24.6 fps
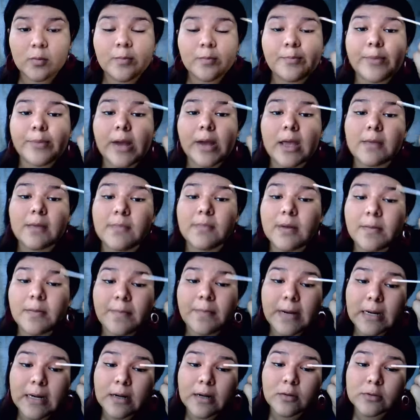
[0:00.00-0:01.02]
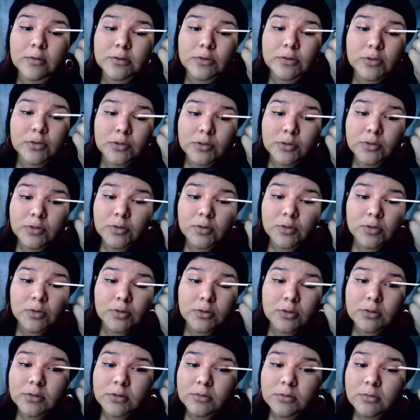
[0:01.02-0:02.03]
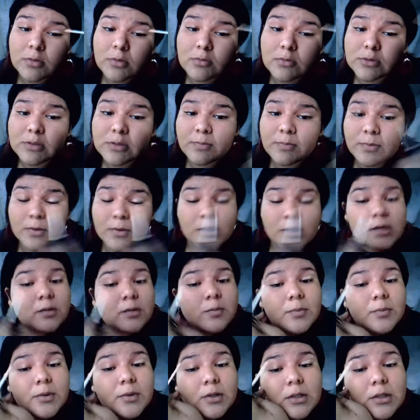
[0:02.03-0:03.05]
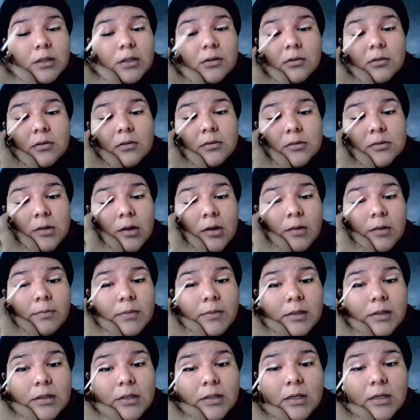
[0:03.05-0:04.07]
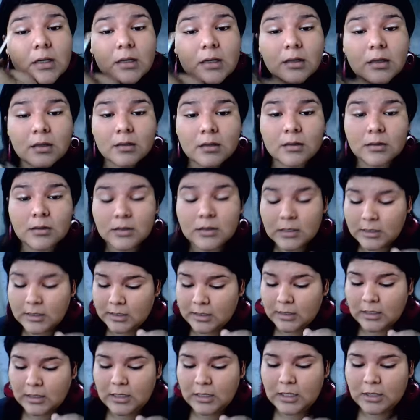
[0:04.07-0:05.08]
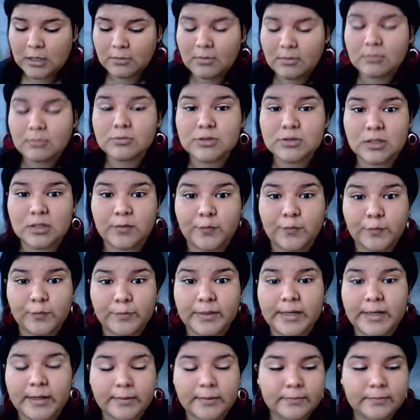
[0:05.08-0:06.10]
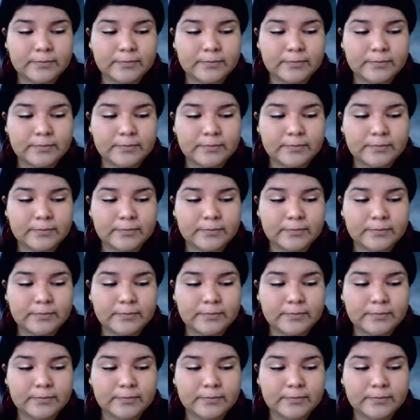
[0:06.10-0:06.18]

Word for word: un primer para nuestros ojos vamos a poner un poquito solamente y lo vamos a difuminar